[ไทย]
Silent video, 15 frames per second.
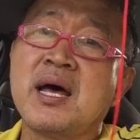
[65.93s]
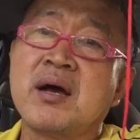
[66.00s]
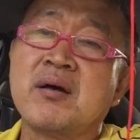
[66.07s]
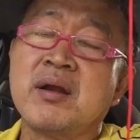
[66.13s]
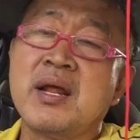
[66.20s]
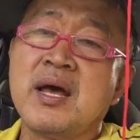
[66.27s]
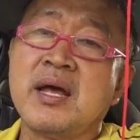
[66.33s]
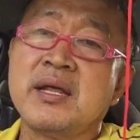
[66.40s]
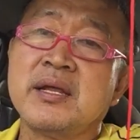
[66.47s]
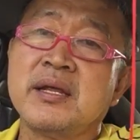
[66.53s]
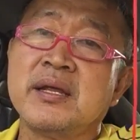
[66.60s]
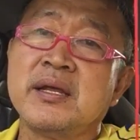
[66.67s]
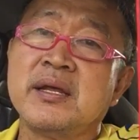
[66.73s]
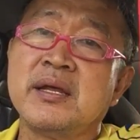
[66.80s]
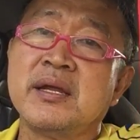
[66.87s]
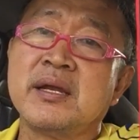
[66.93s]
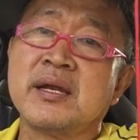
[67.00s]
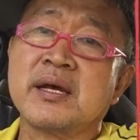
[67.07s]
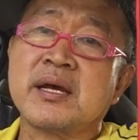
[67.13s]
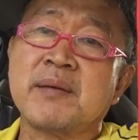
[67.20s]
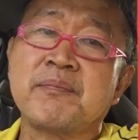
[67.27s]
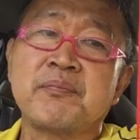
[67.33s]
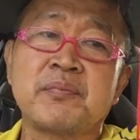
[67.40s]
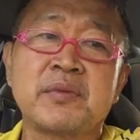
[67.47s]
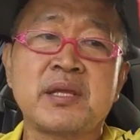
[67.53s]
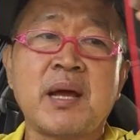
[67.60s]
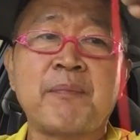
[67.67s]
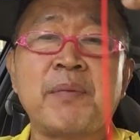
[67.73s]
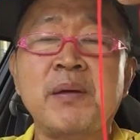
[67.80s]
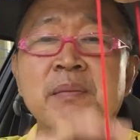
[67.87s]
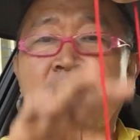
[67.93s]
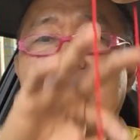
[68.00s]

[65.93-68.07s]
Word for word: ดาก็ได้นะครับจับให้